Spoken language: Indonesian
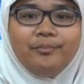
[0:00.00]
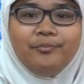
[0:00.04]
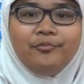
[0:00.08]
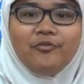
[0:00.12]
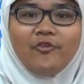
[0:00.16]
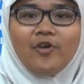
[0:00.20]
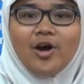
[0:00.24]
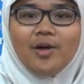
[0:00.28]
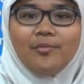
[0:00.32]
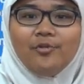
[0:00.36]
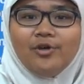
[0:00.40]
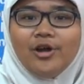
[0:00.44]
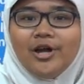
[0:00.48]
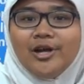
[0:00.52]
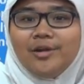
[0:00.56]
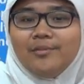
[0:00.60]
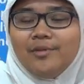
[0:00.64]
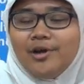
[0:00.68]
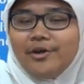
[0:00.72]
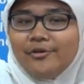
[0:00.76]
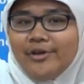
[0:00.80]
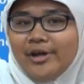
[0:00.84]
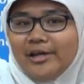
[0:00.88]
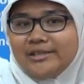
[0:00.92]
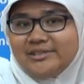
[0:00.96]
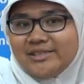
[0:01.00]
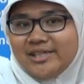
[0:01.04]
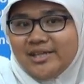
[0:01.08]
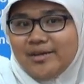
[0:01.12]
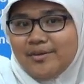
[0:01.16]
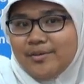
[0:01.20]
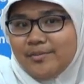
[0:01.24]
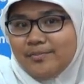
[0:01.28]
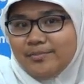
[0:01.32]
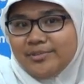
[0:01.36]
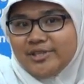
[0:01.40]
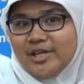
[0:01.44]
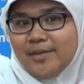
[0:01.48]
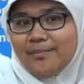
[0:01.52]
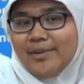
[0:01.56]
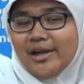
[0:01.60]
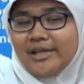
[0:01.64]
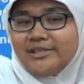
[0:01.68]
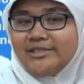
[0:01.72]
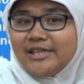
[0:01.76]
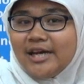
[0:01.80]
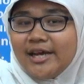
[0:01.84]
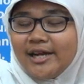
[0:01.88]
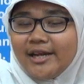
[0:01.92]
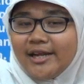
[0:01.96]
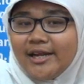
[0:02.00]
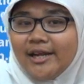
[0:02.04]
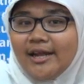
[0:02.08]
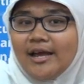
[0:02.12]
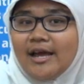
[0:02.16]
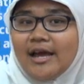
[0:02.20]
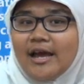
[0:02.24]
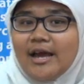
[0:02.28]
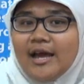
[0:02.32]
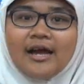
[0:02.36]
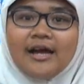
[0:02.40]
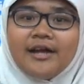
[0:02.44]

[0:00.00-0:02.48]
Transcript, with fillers: vocabulary baru yang saya saya pelajari